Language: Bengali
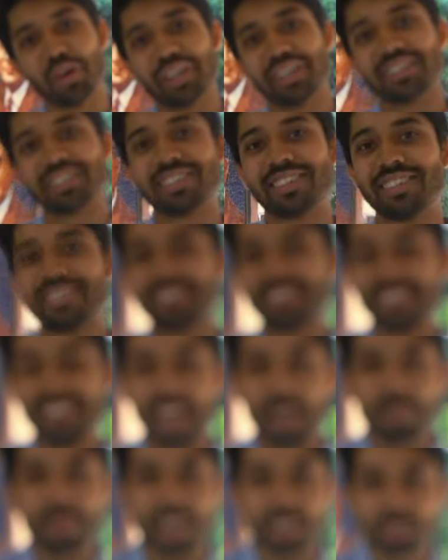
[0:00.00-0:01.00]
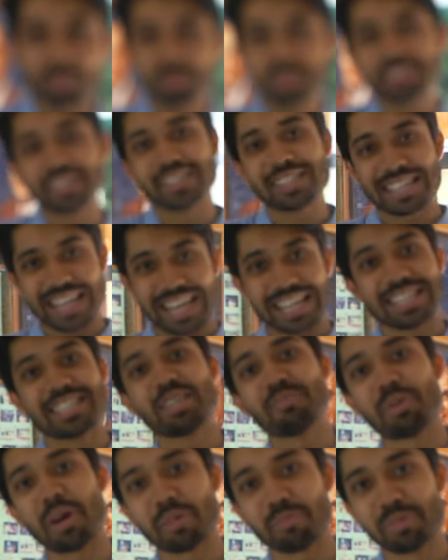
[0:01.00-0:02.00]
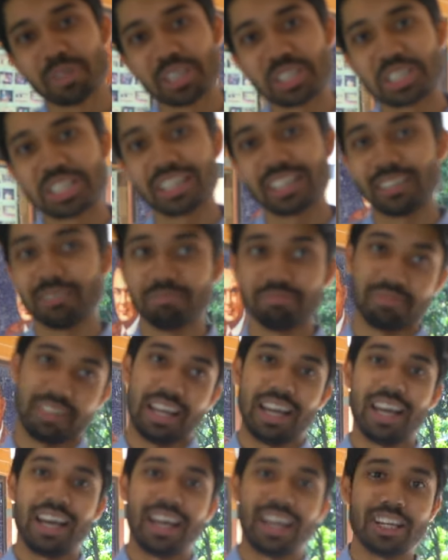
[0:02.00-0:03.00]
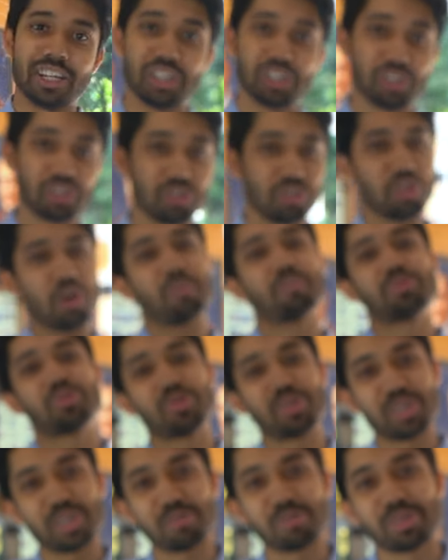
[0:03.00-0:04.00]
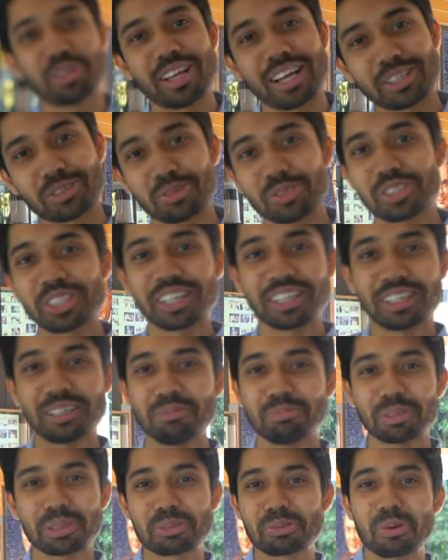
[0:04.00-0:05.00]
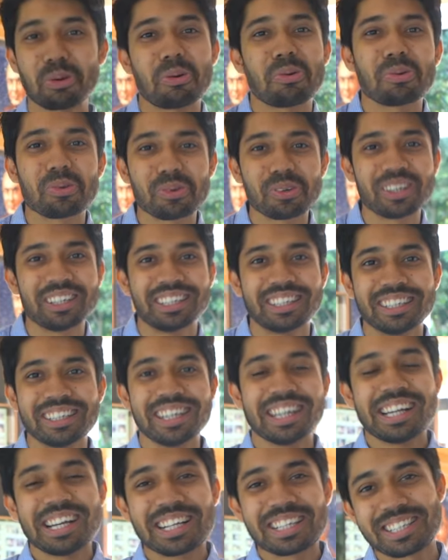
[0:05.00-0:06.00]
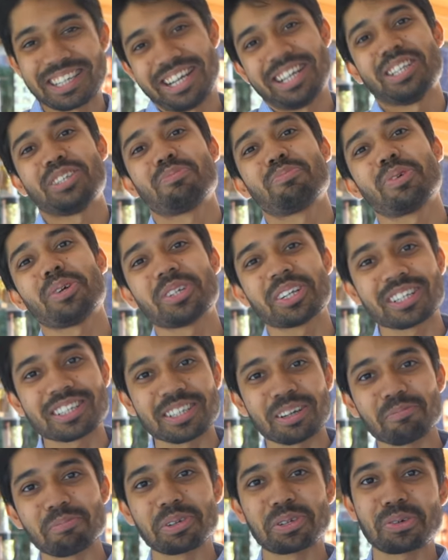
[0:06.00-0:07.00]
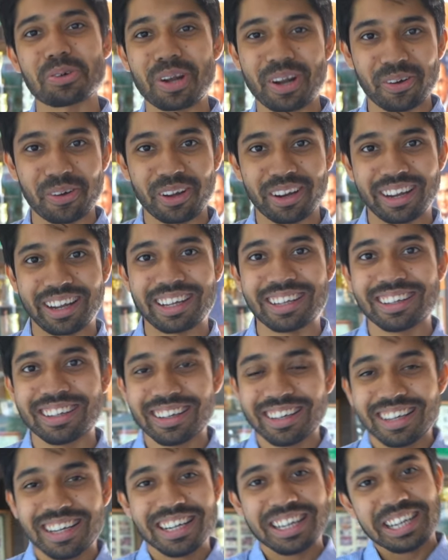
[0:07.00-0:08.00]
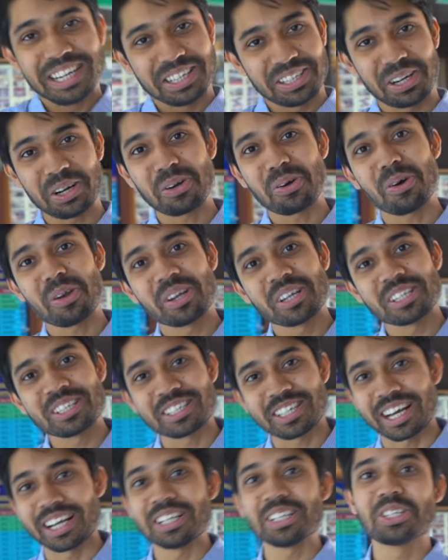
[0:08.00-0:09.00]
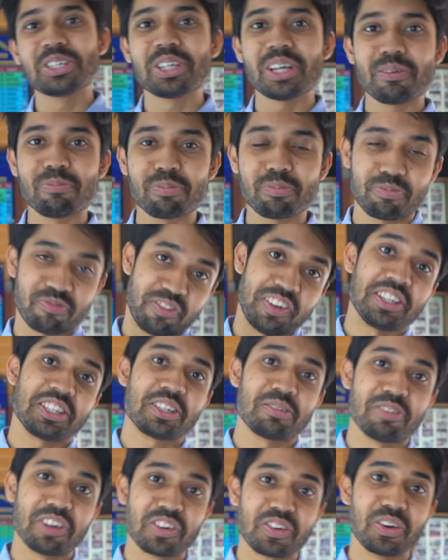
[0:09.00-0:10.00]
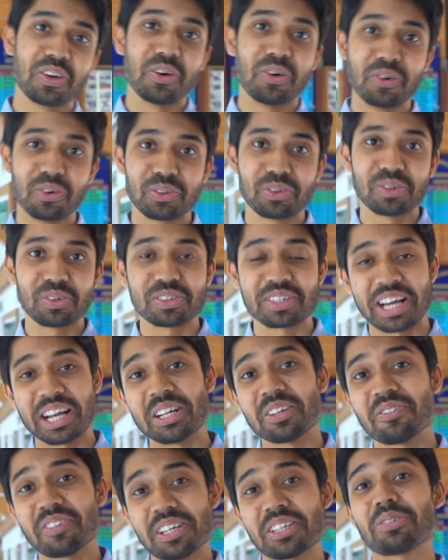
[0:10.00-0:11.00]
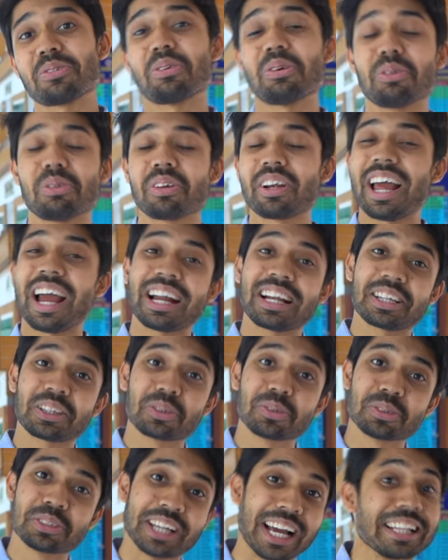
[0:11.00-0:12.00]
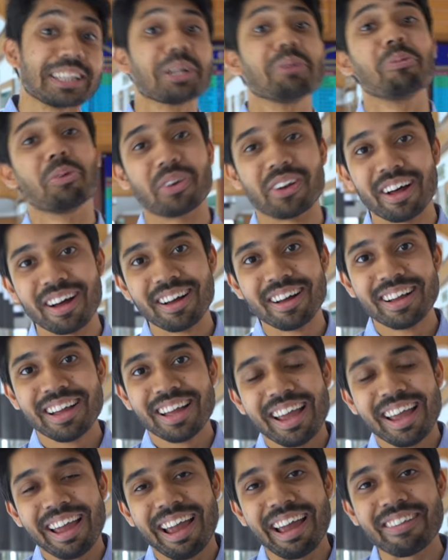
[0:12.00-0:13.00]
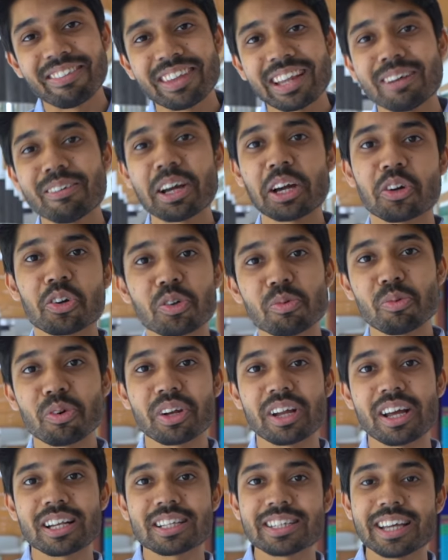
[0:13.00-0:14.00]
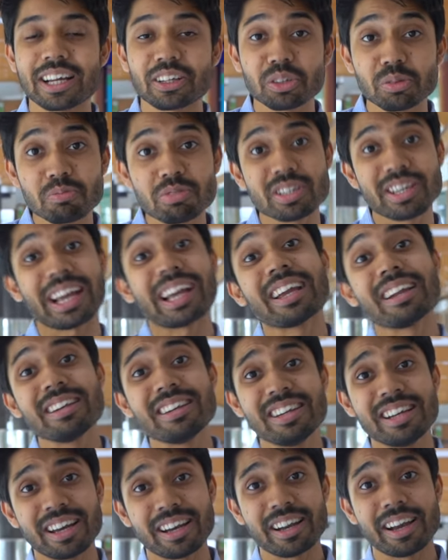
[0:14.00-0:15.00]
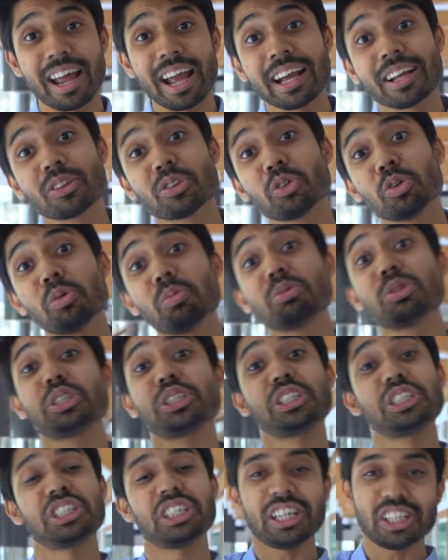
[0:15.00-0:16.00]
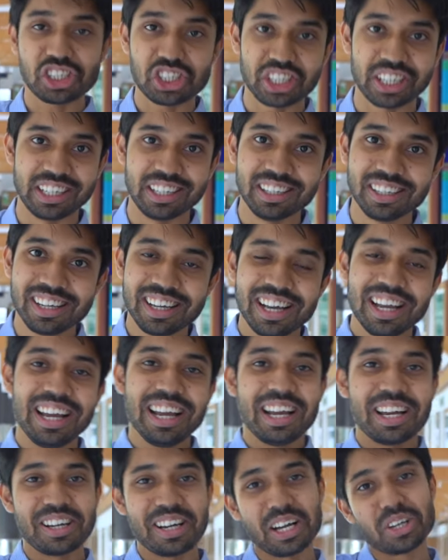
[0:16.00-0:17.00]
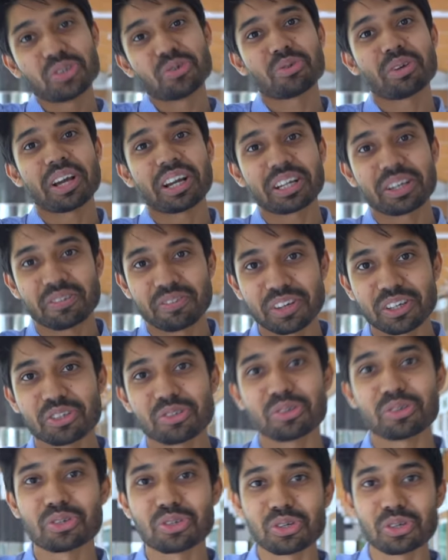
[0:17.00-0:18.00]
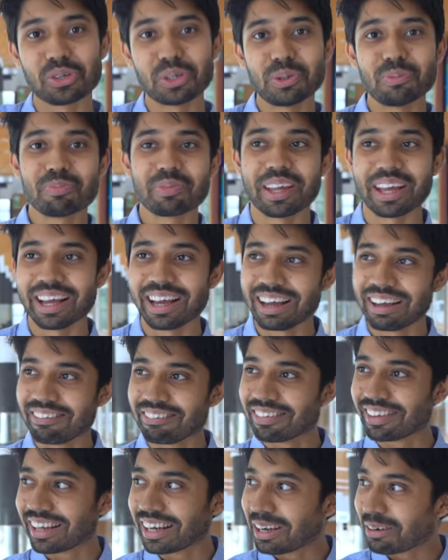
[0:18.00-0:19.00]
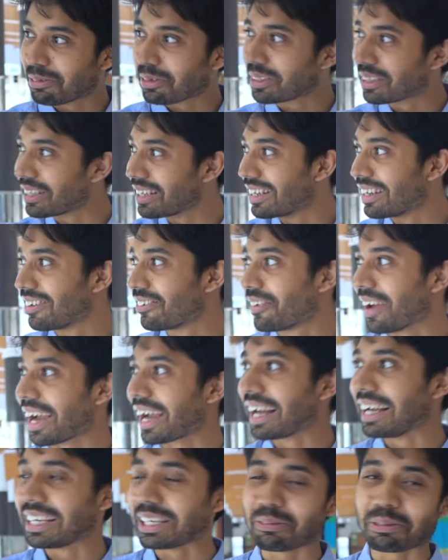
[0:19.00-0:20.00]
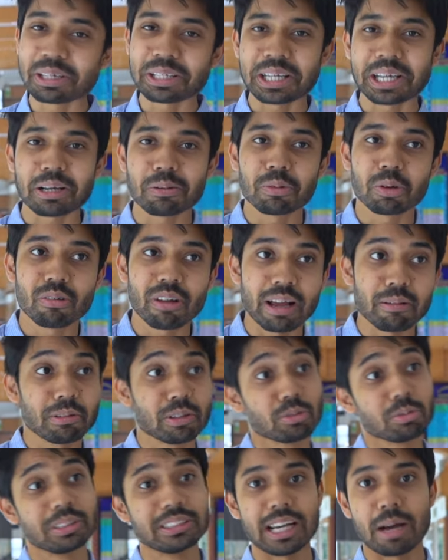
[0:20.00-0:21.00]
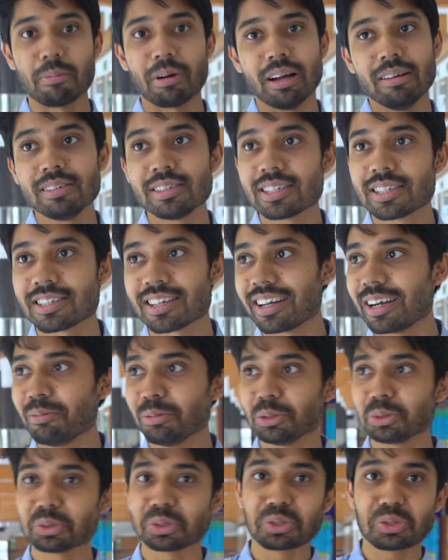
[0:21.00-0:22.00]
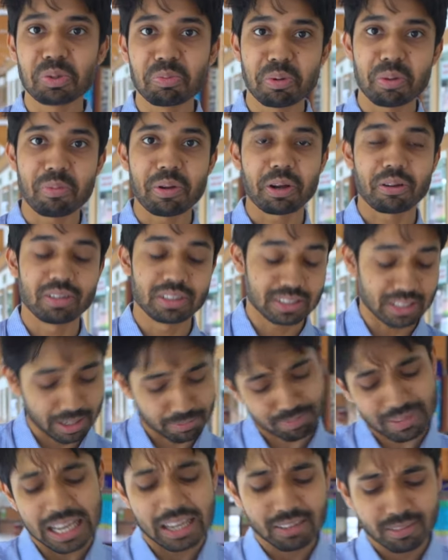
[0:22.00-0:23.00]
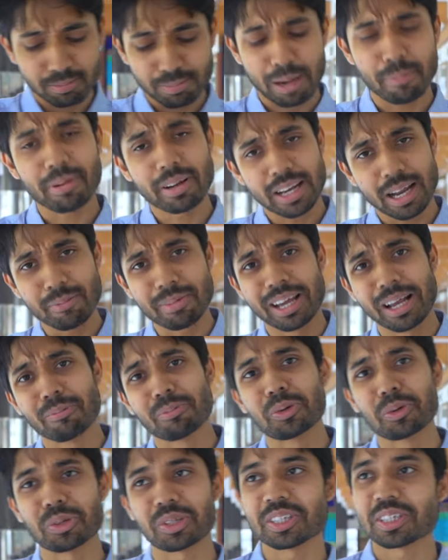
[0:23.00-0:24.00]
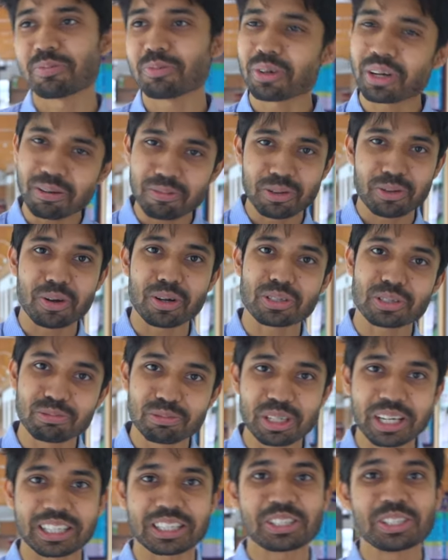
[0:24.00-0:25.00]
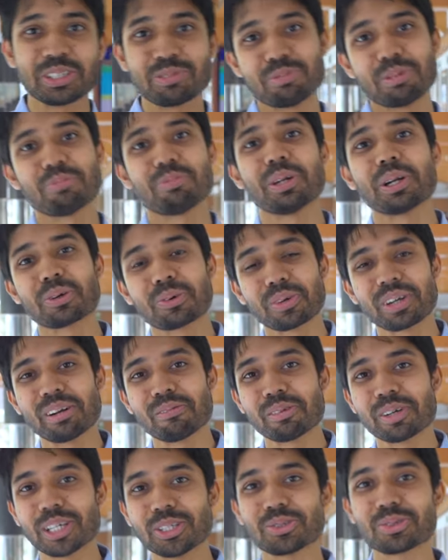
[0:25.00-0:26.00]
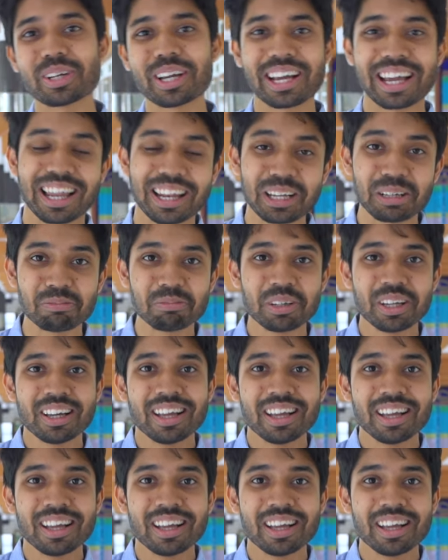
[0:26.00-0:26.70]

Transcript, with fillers: পয়েন্ট আমি আদমজিতে সায়েন্স ডিপার্টমেন্টে ছিলাম অ্যান্ড টপ স্টুডেন্টের মধ্যে একজন ছিলাম বাট কখনো না সায়েন্স প্রজেক্ট সাবমিট করা হয় নাই ইন্টার কলেজ সায়েন্স যে ফেস্টিভ্যালগুলো হইতো সায়েন্স ফেস্টগুলো হইতো একটা তো যাইতামও না অ্যান্ড দেন আমার এখনও মনে আছে একদম সেকেন্ড ইয়ারের একদম শেষে রাজুকে একটা ফেস্ট হচ্ছিল অ্যান্ড দেন আমাদের ফ্যাকাল্টি আমাকে ডেকে বললো আমার তুমি যাবা আমি স্যার আমি তো কিছু প্রিপেয়ার করলাম স্যার ব্যাপার না আমি হেল্প করতেছি পরে আমরা কয়েকজন মিলে একটা জিনিস প্রিপেয়ার করে আমরা রাজুকে গেলাম